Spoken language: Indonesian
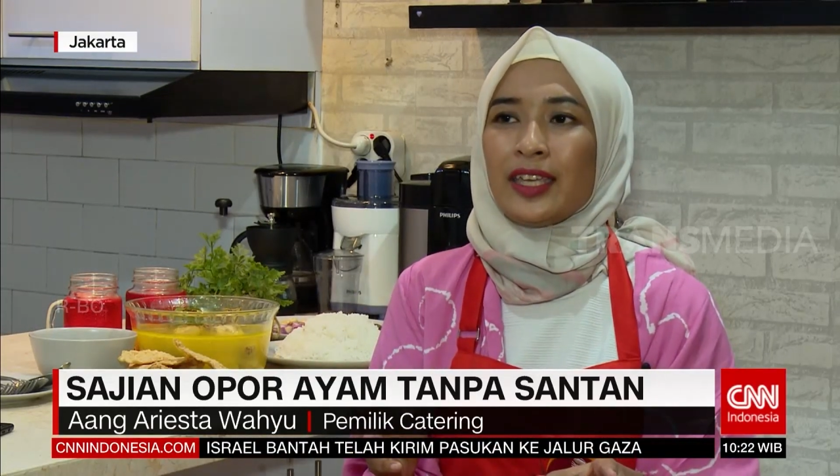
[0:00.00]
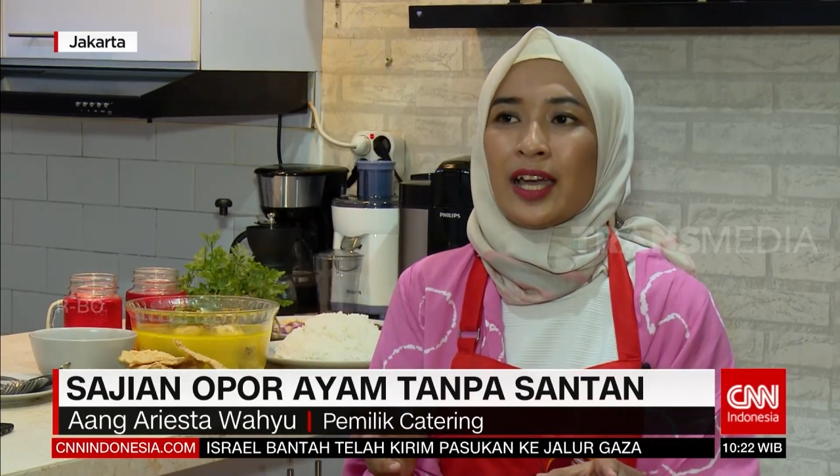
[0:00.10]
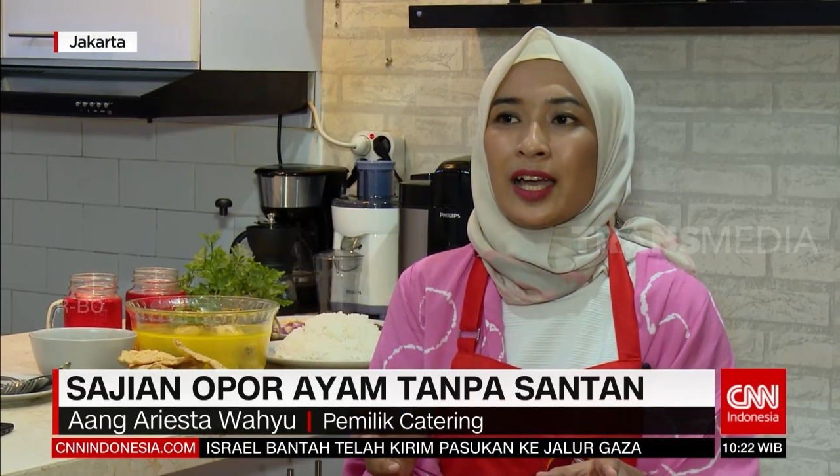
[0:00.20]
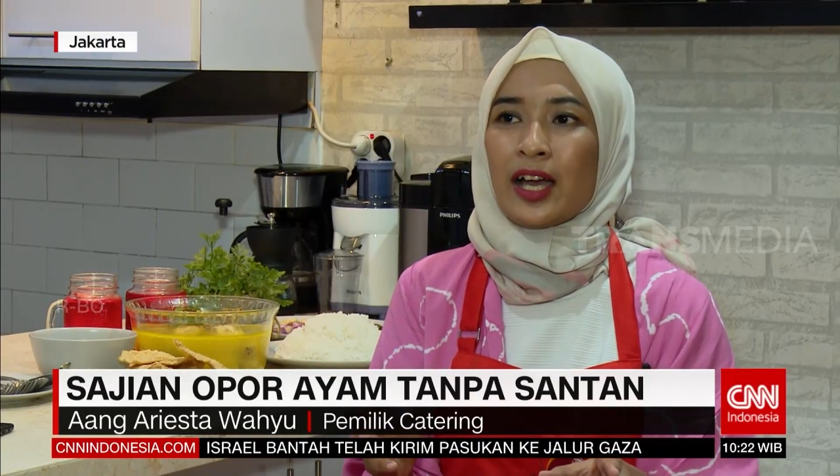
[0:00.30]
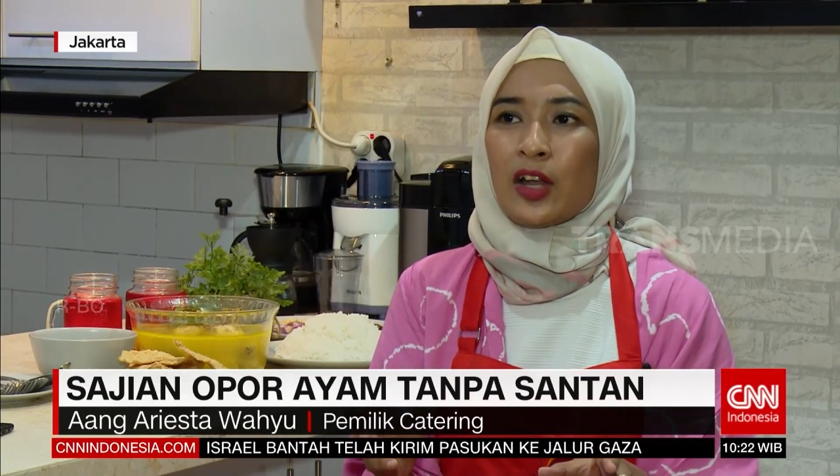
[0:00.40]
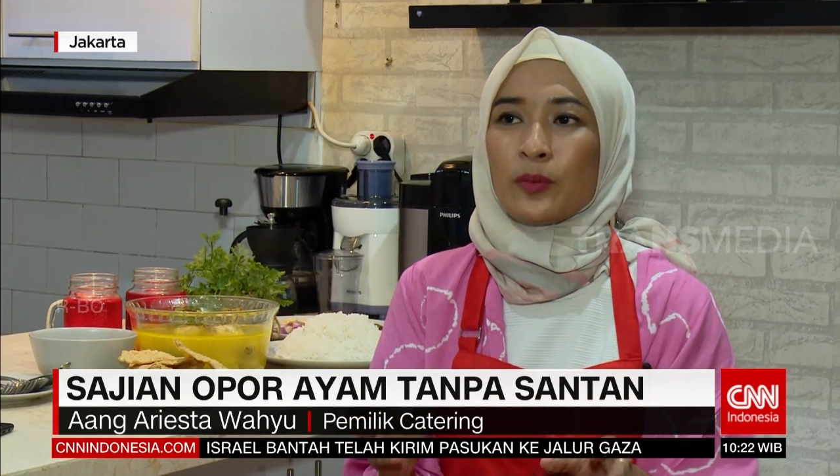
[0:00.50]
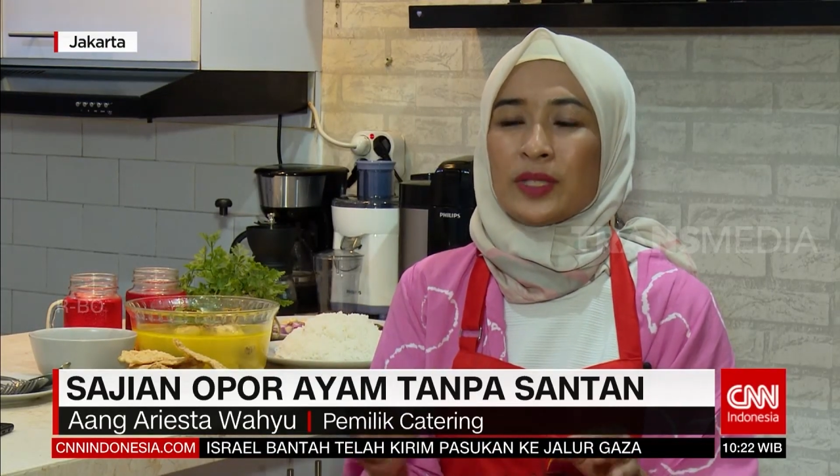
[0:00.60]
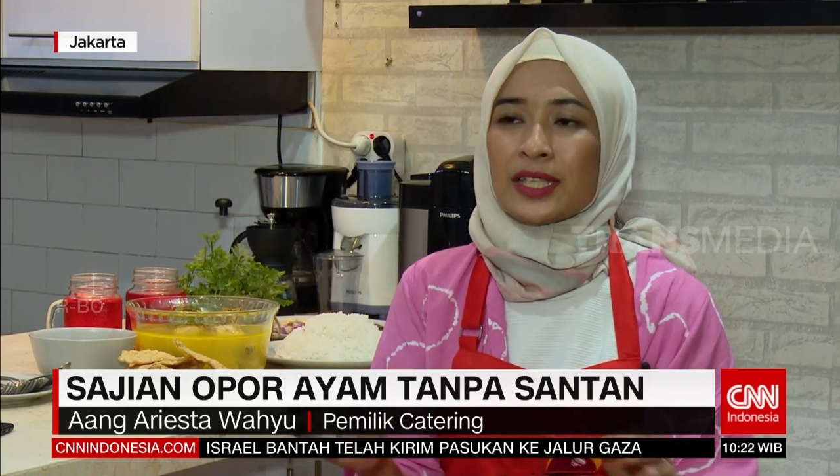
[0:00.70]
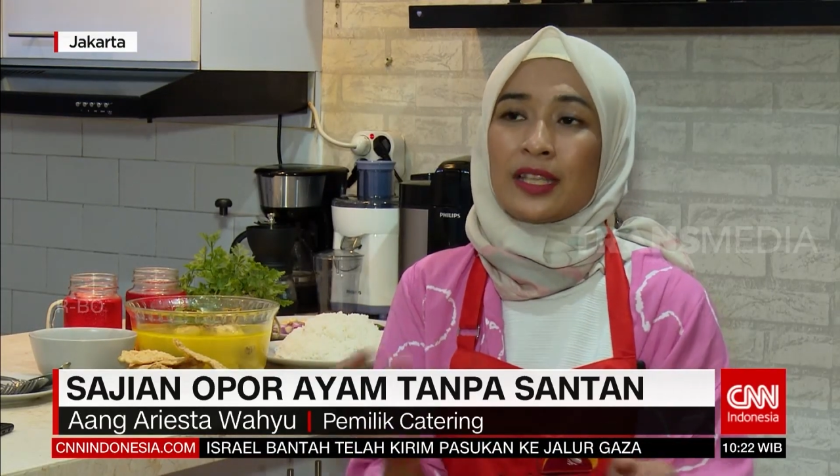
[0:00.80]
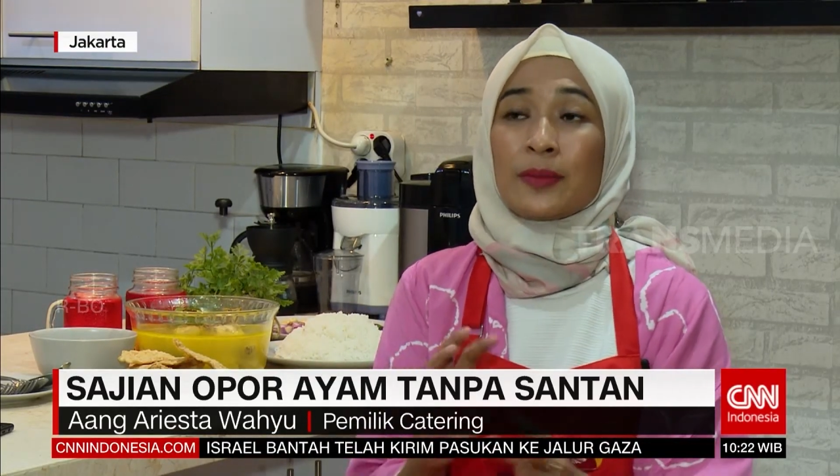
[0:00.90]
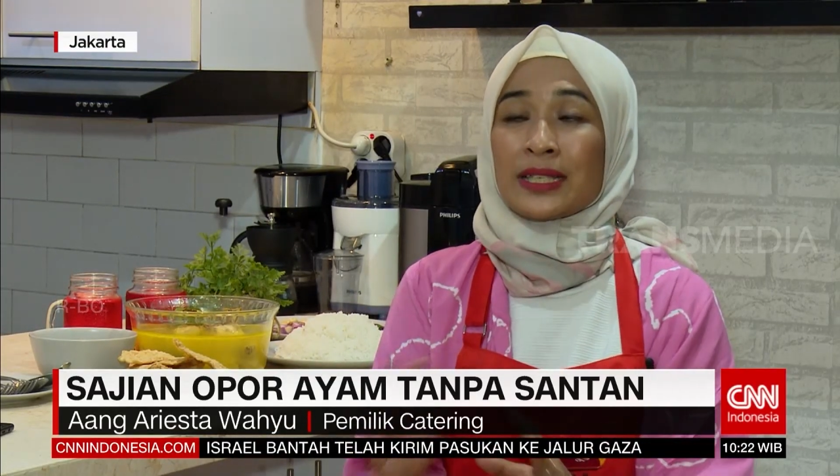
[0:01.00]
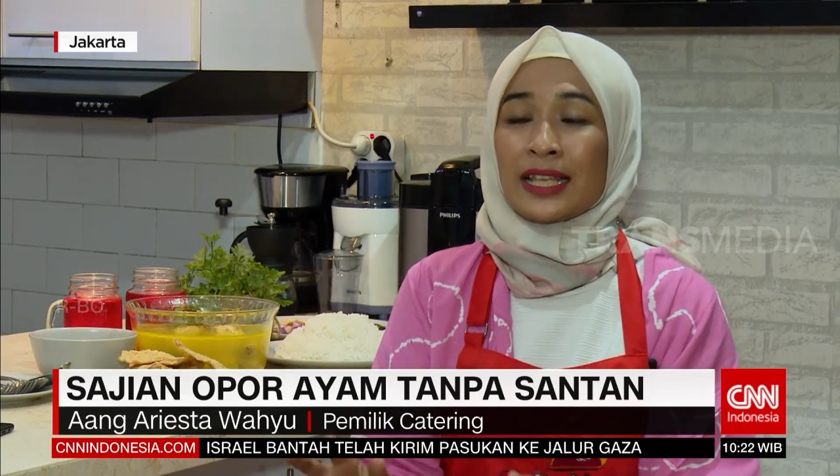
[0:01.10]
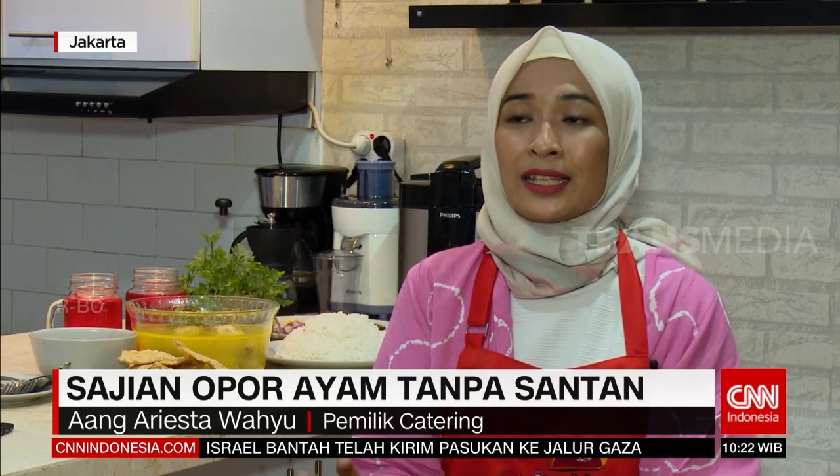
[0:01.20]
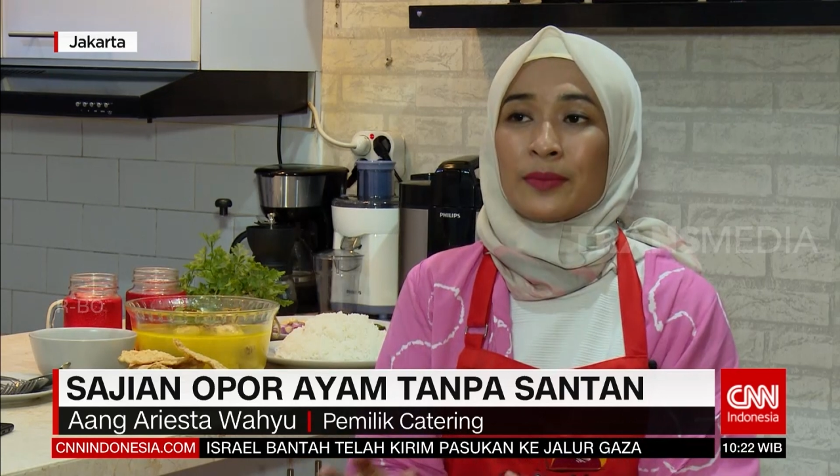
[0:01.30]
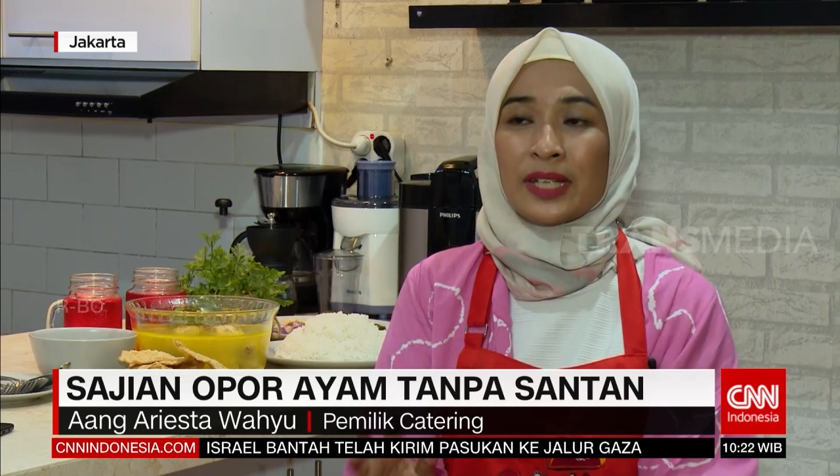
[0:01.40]
ya kalau bisa tanpa
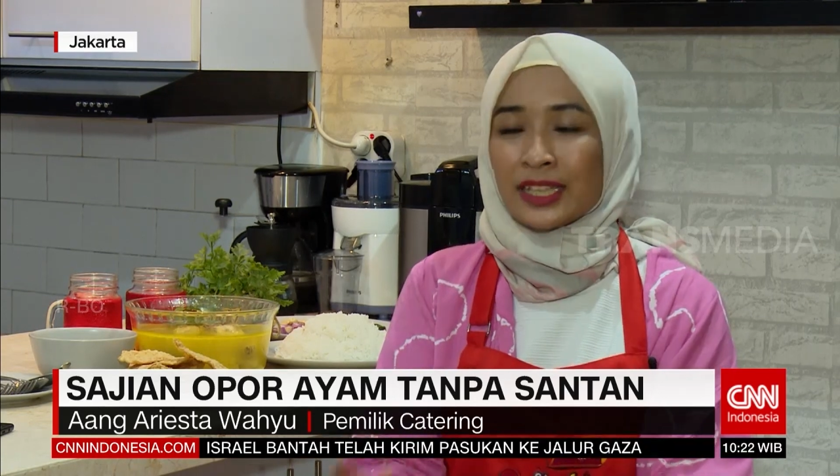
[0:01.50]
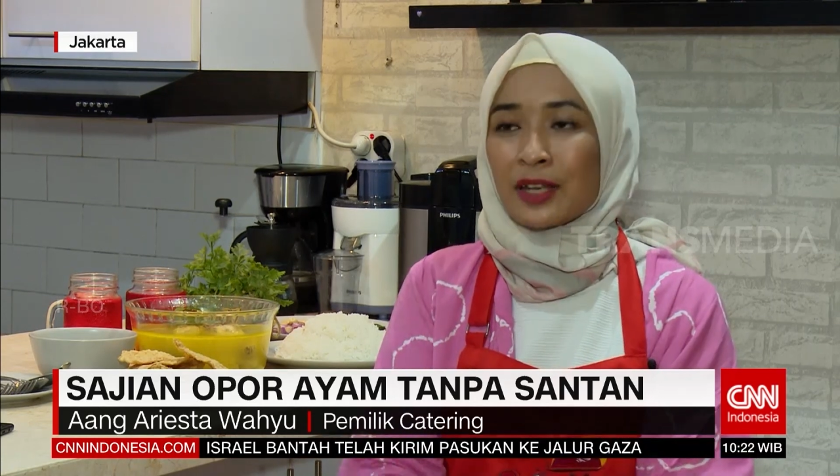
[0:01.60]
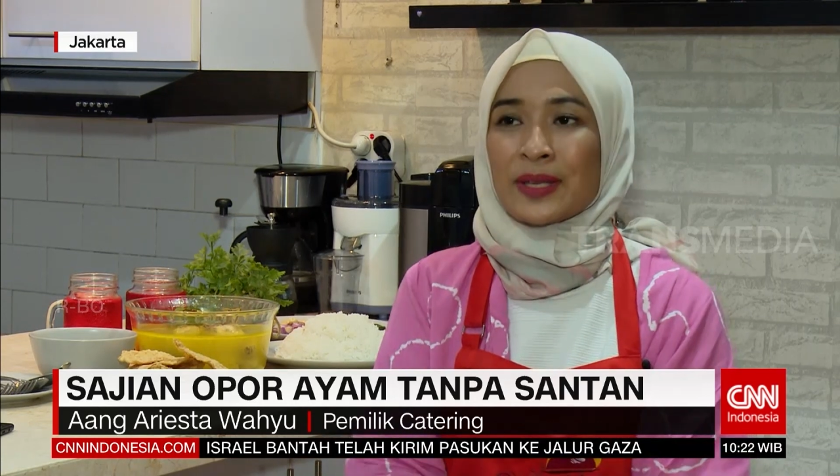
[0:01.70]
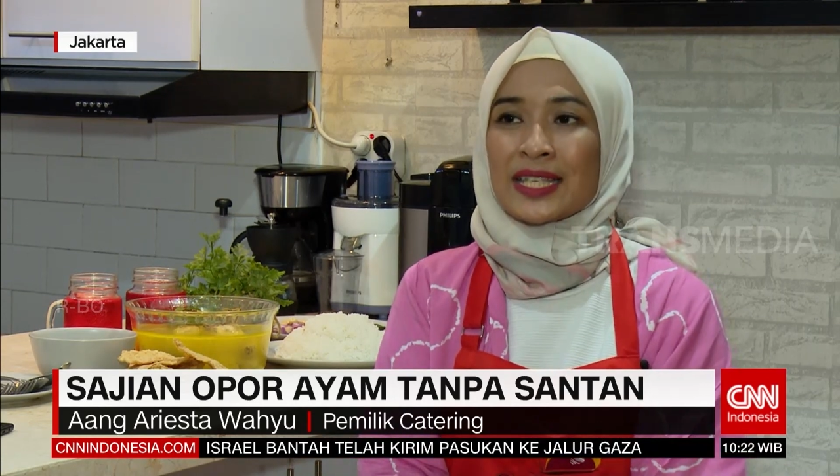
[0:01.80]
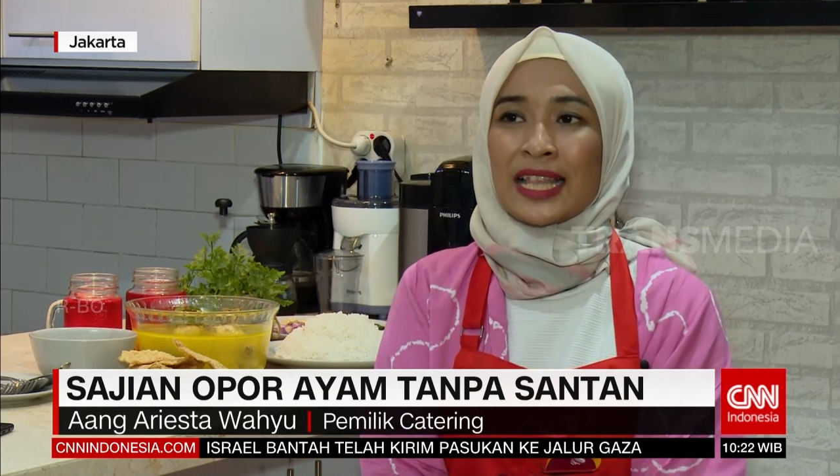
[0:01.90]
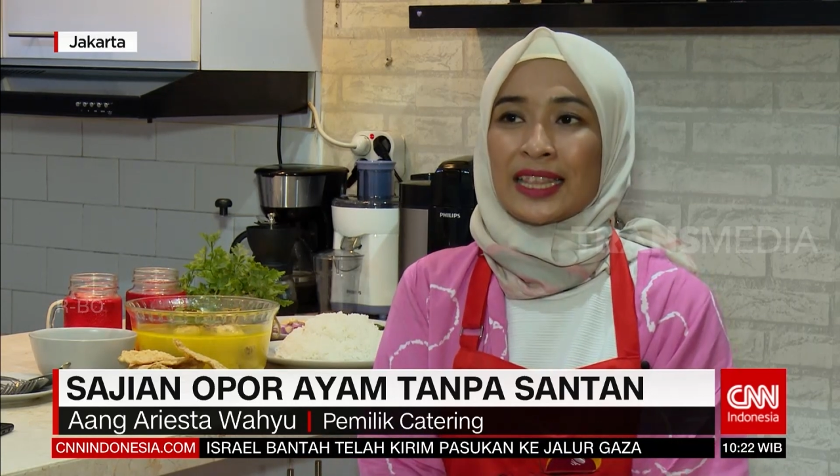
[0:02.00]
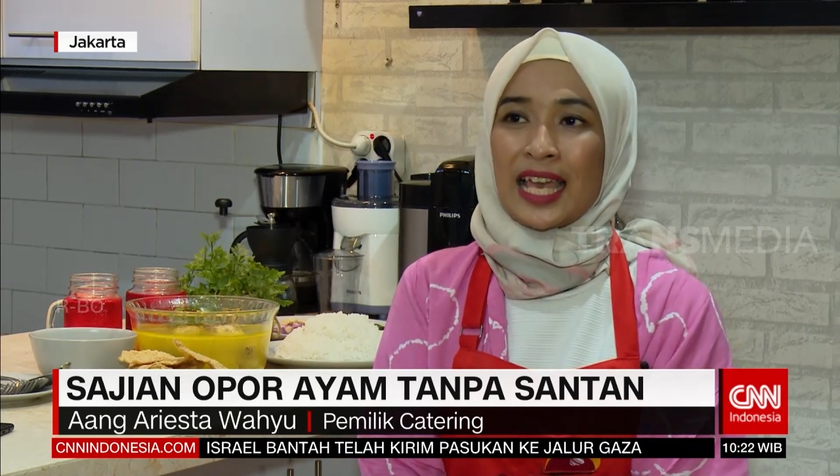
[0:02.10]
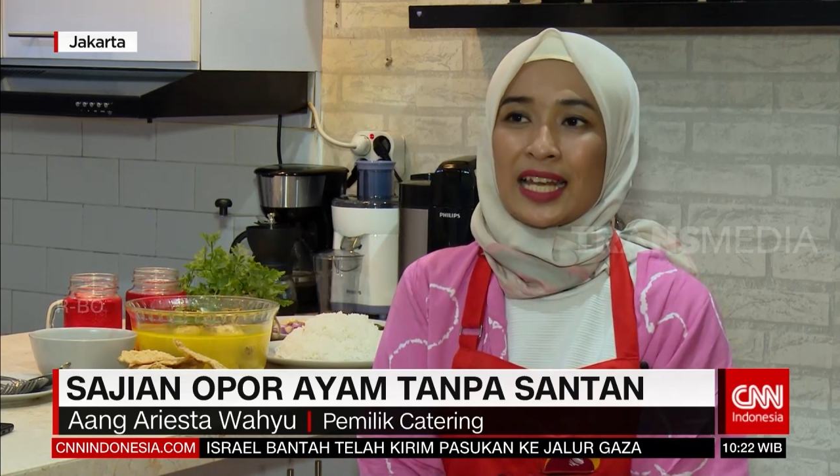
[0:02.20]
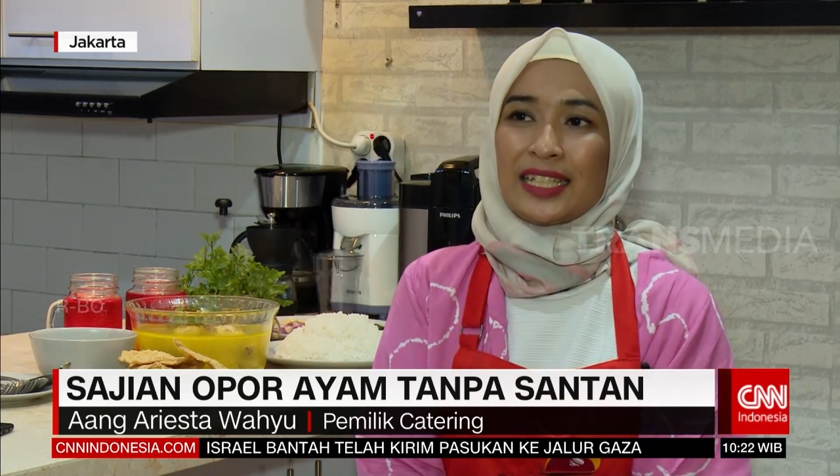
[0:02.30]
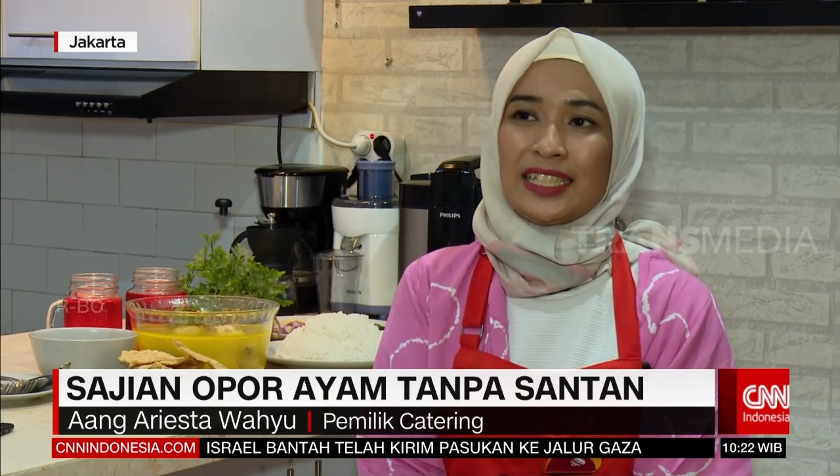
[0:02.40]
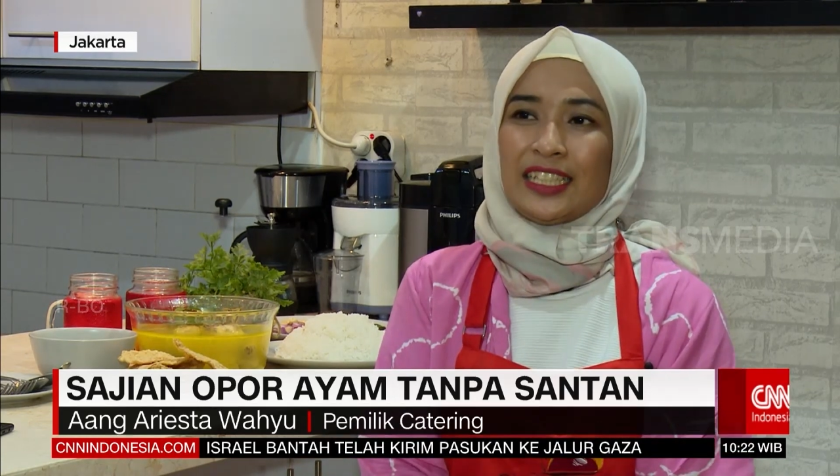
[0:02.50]
santan mending tanpa santan